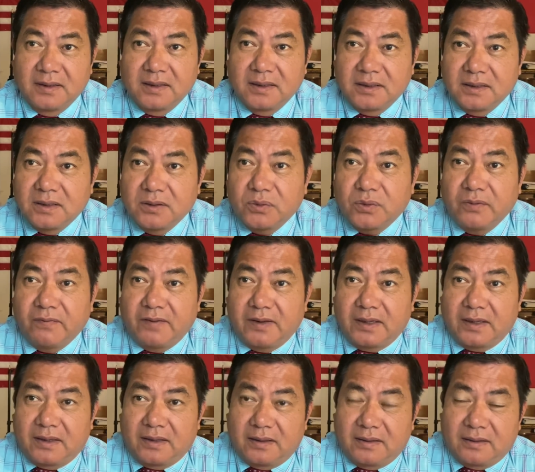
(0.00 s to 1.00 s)
Thưa quý
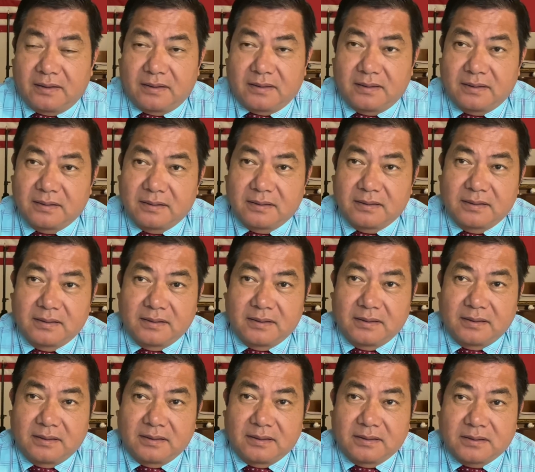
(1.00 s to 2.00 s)
vị,
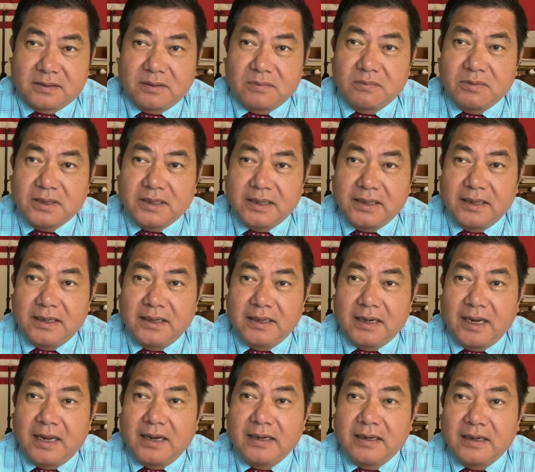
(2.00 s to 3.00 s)
trong khi
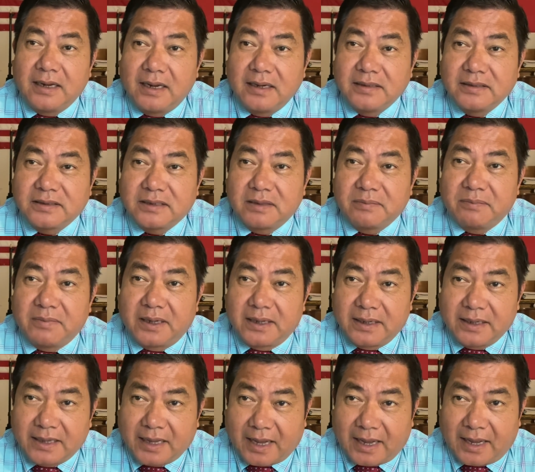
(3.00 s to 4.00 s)
lên đên trên
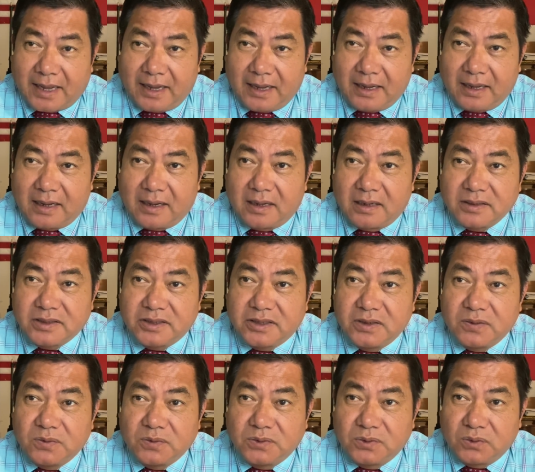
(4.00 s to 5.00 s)
biển cả ở
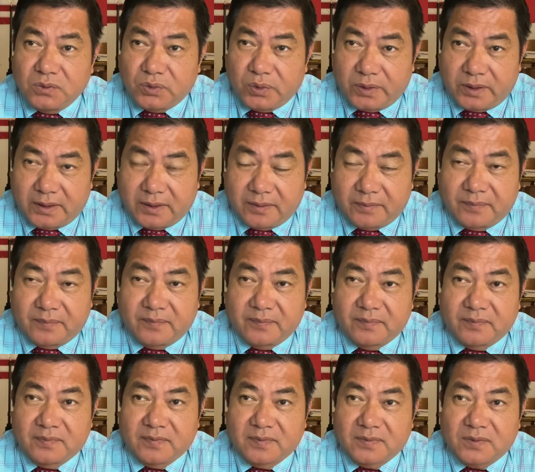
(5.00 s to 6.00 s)
siêu du thuyền,
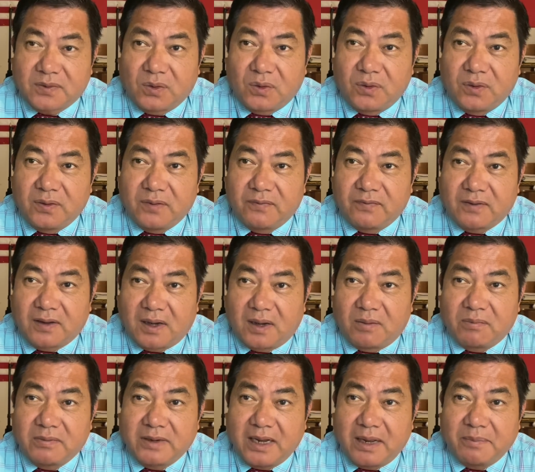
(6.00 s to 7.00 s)
tôi và
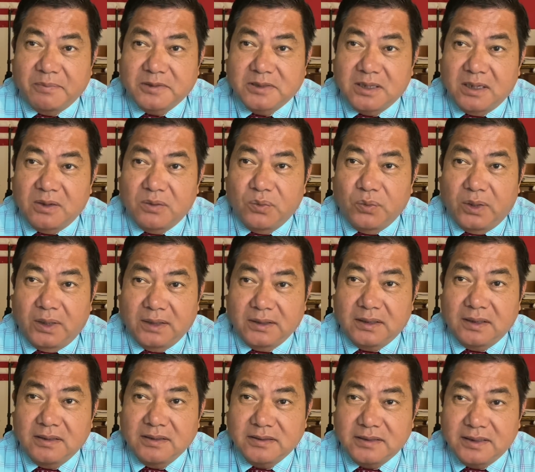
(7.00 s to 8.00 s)
ông Nam Sơn Nguyễn
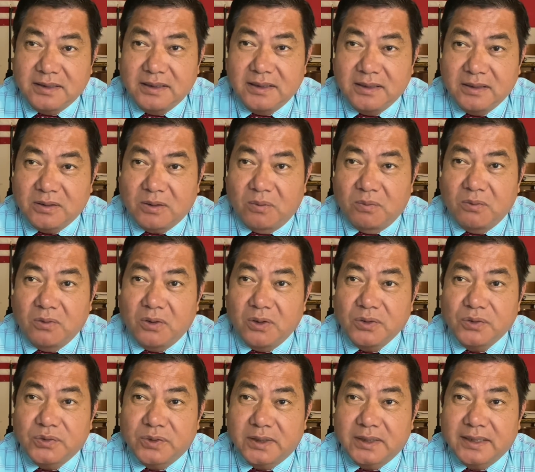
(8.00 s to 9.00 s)
Tấn Trí cũng nói
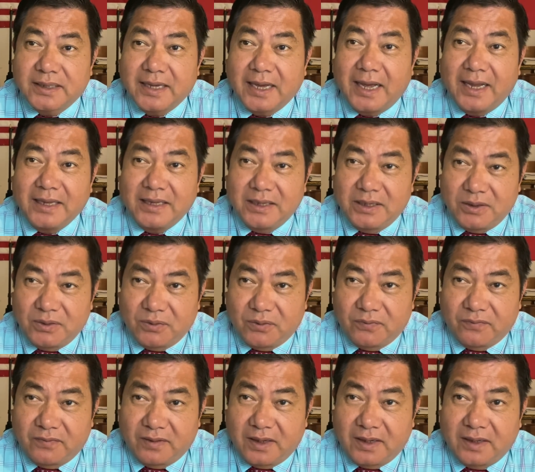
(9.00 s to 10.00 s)
chuyện khá nhiều
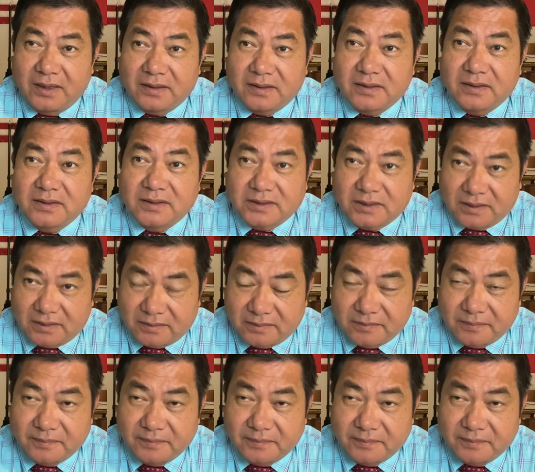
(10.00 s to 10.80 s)
về thời sự.